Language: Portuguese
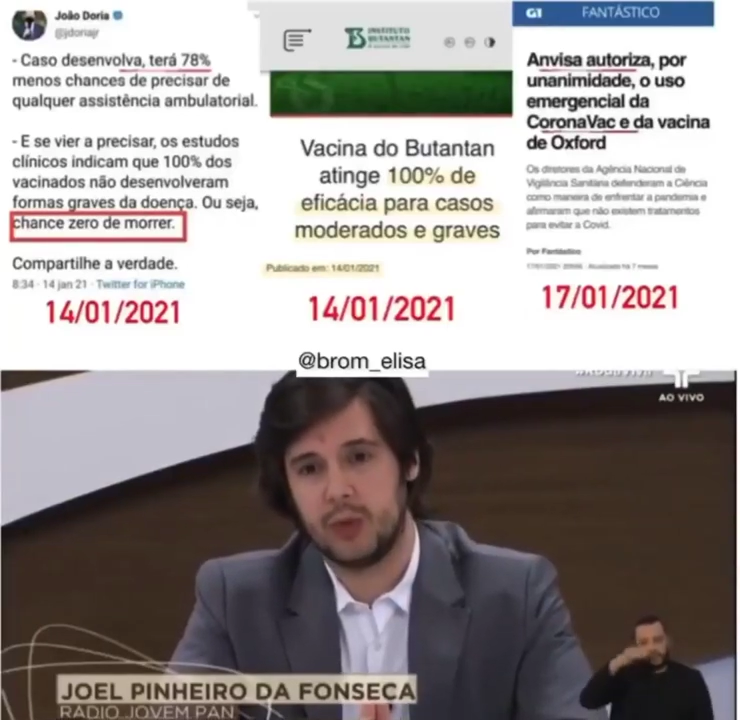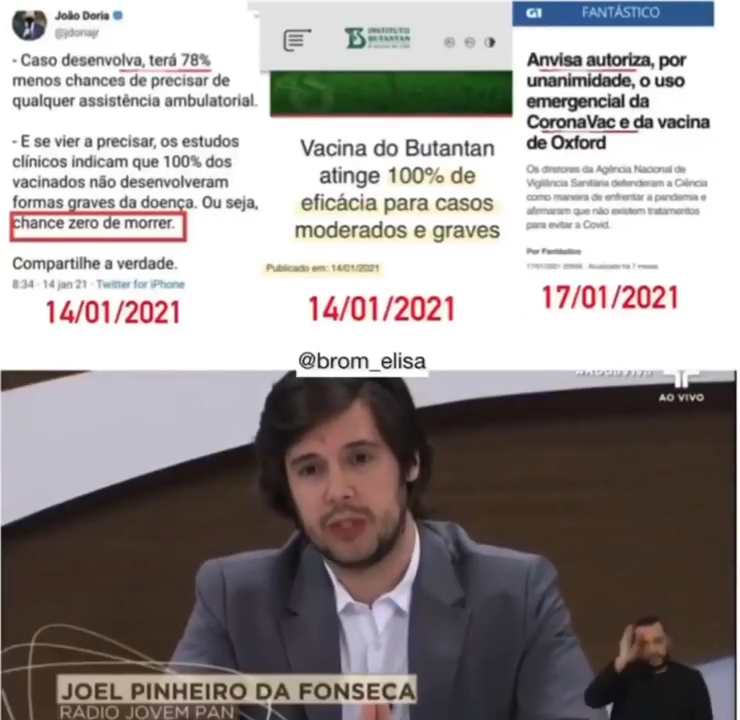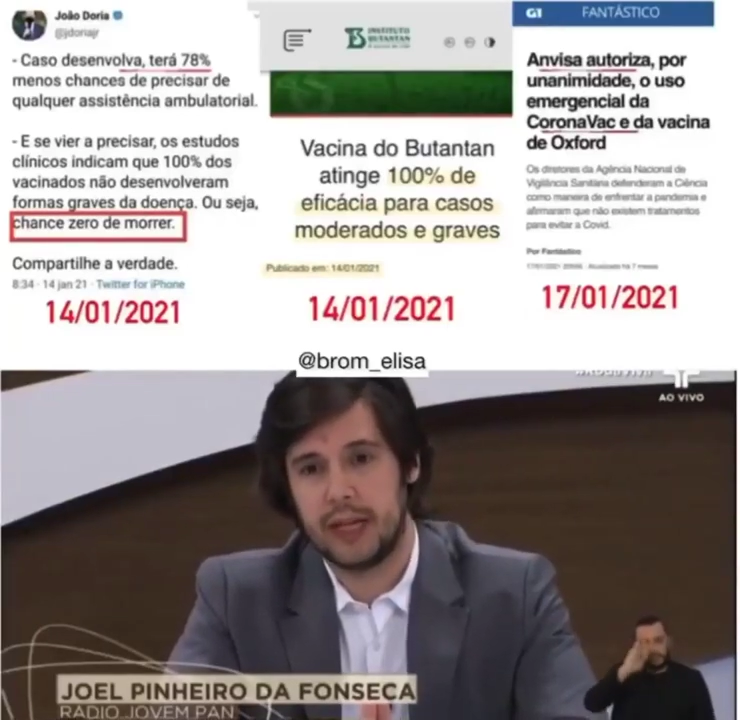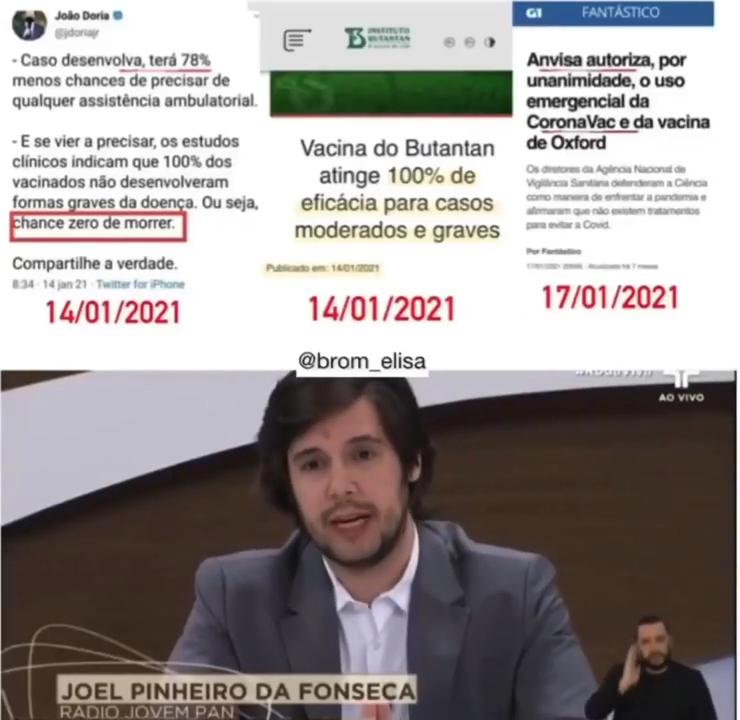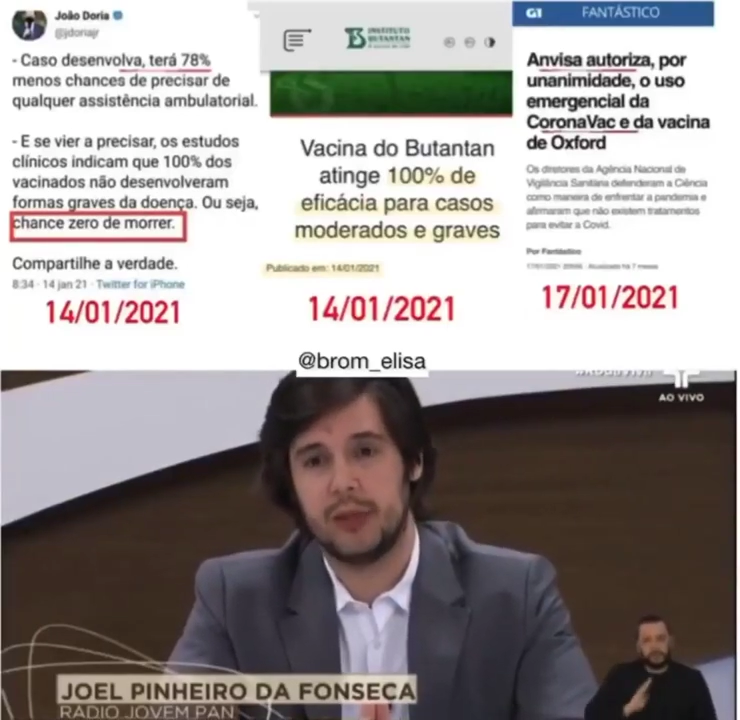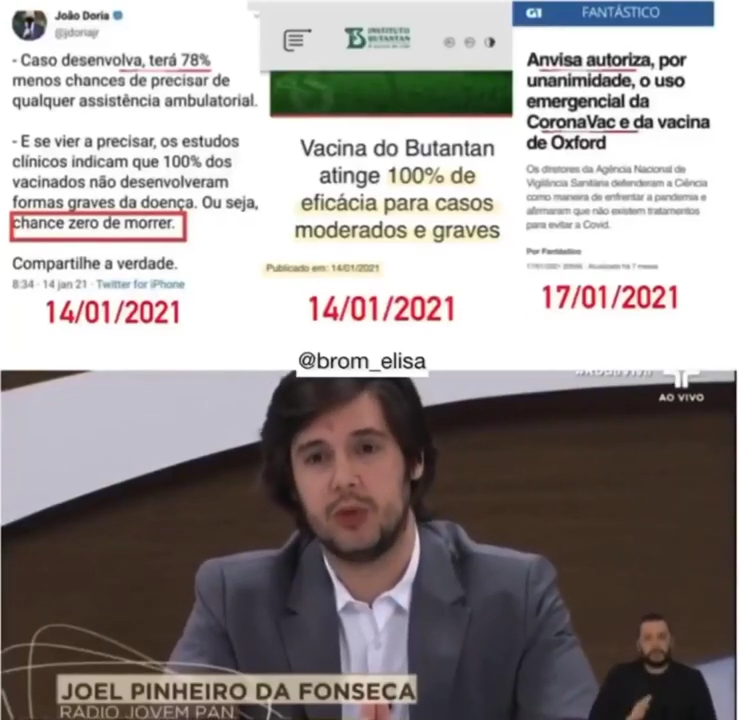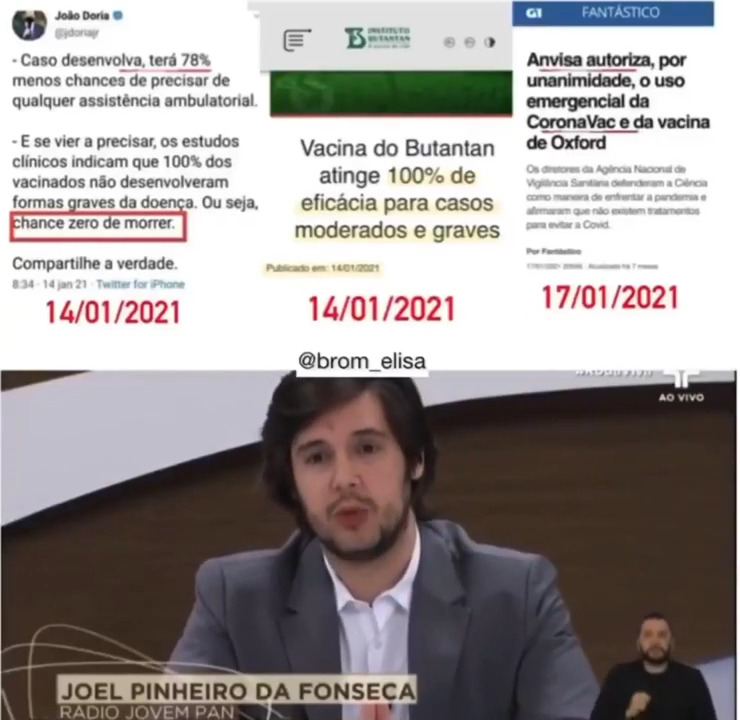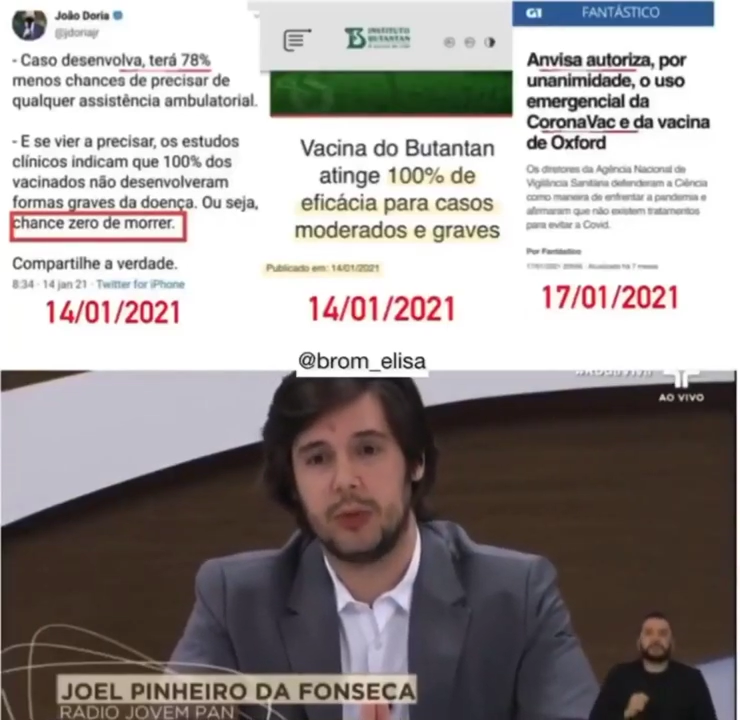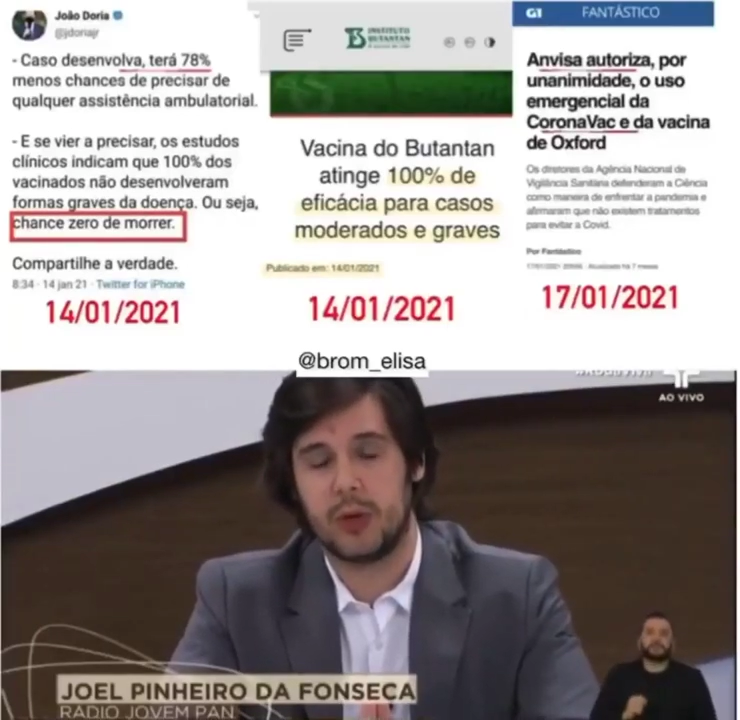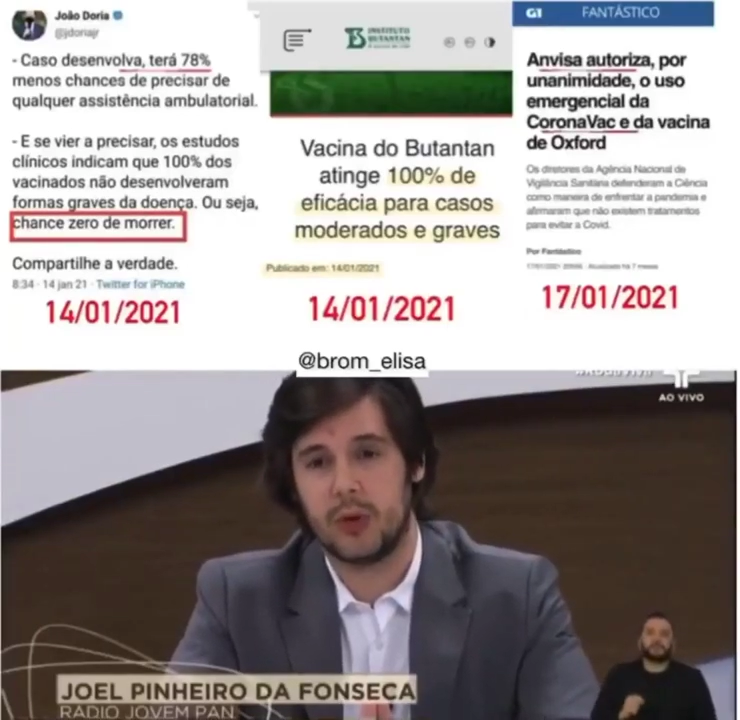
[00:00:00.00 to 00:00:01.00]
dos
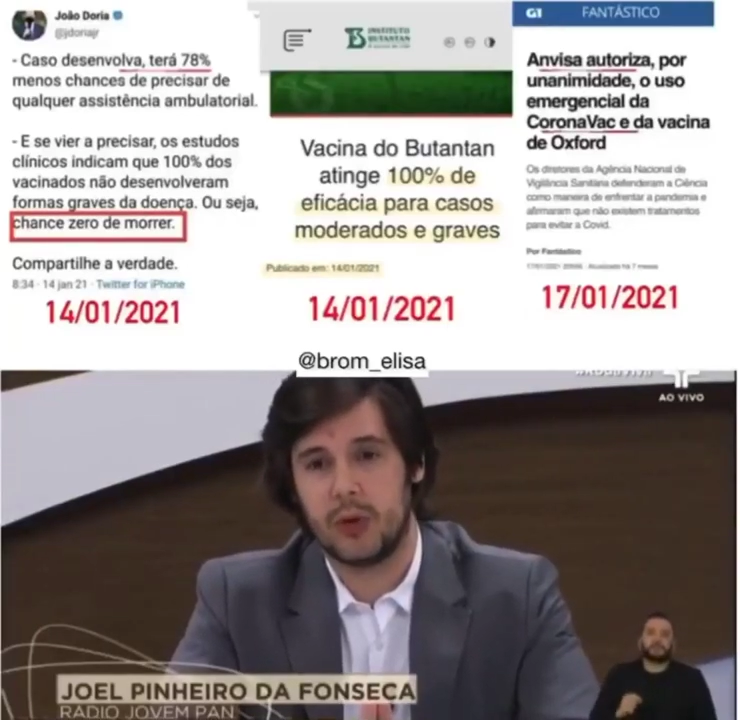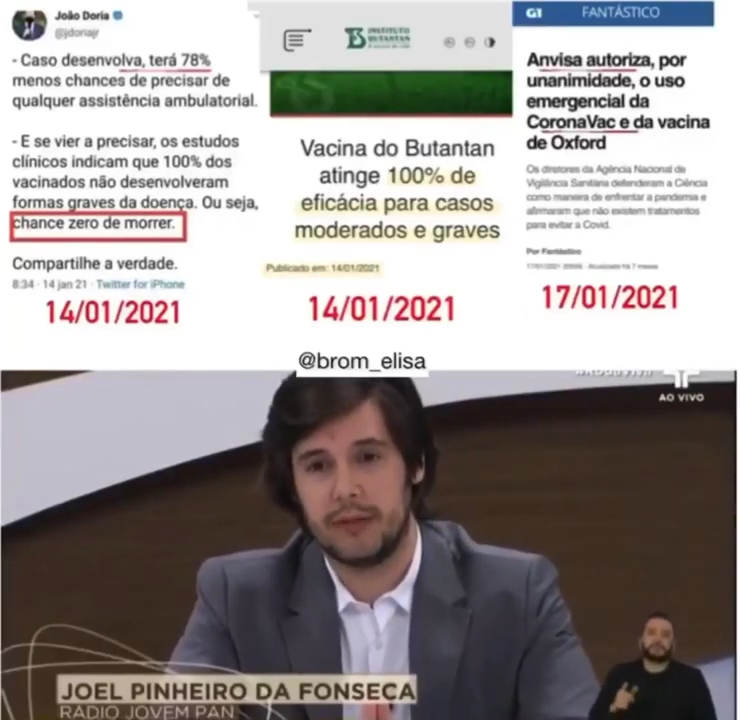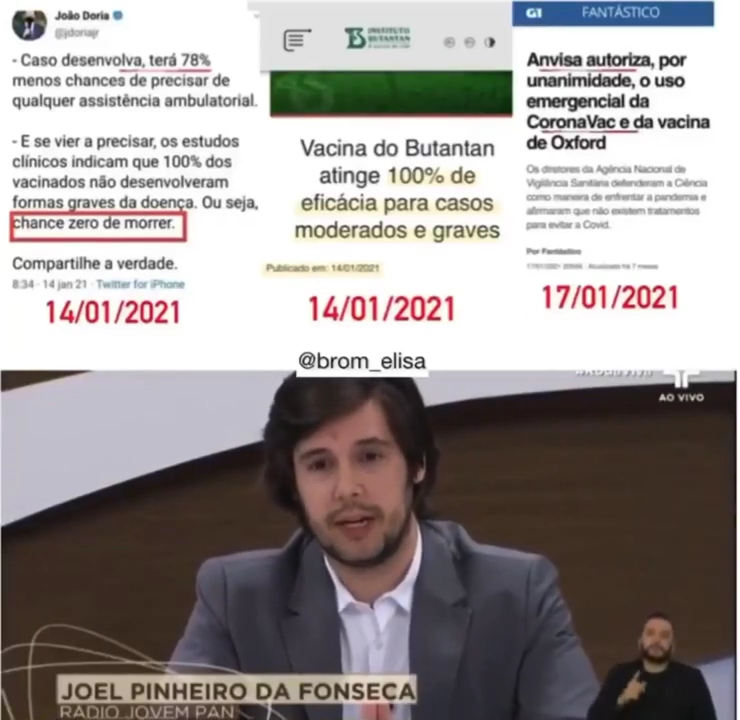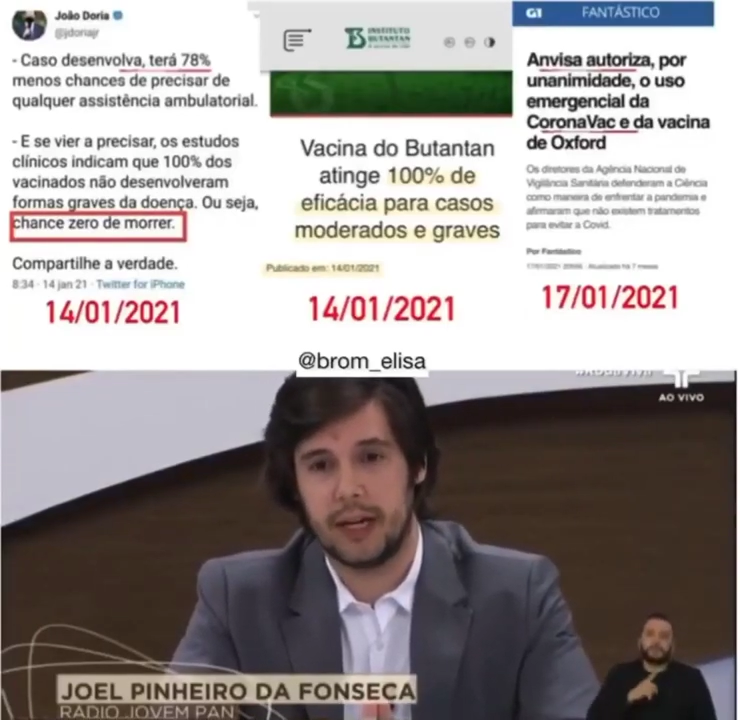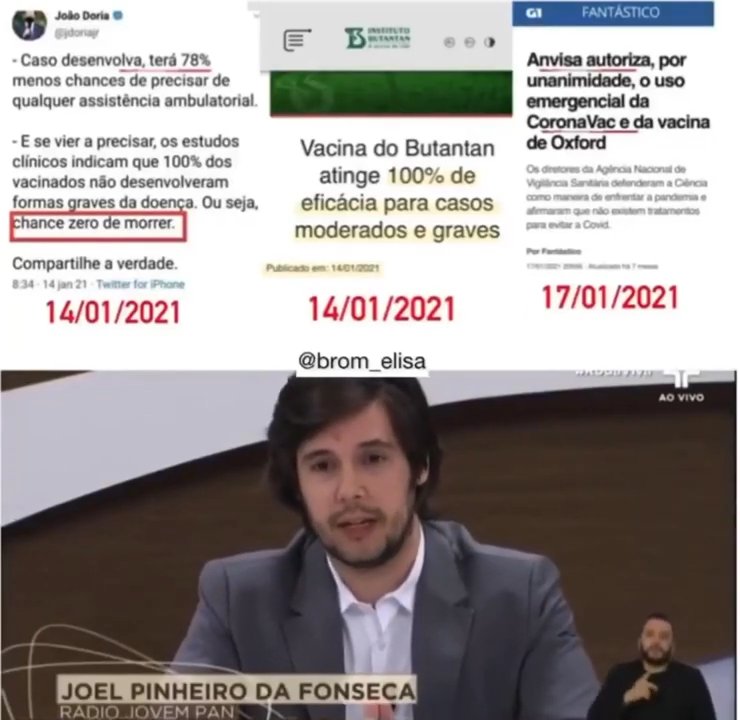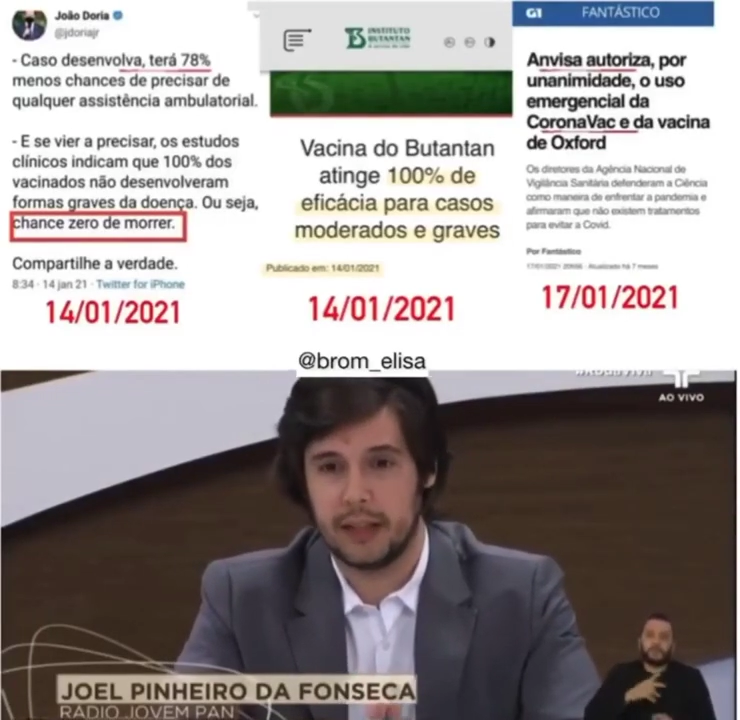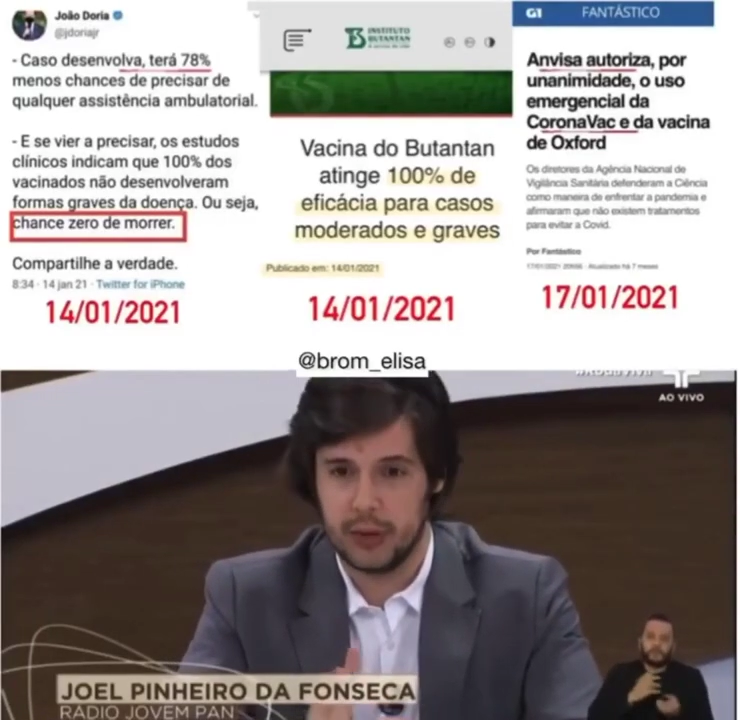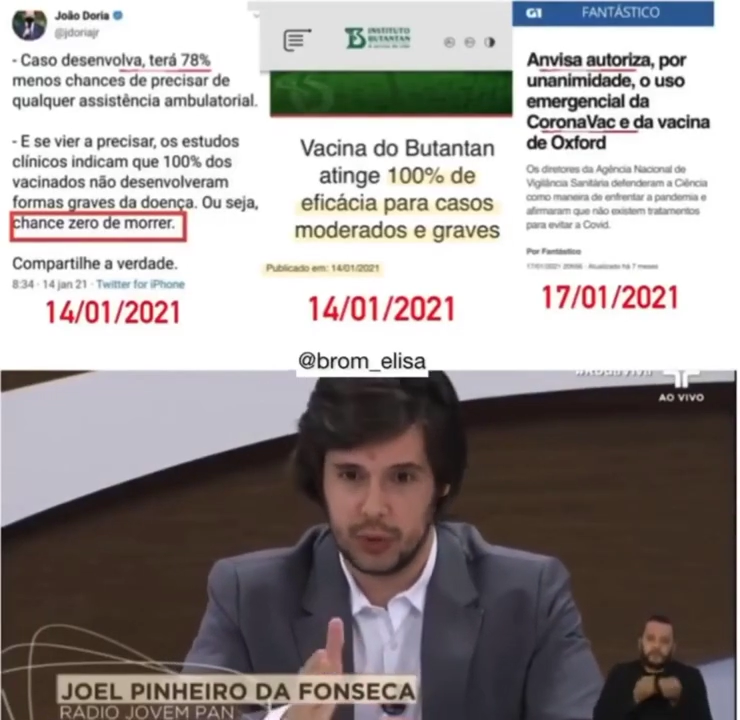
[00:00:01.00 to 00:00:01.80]
dados sobre a Coronavac,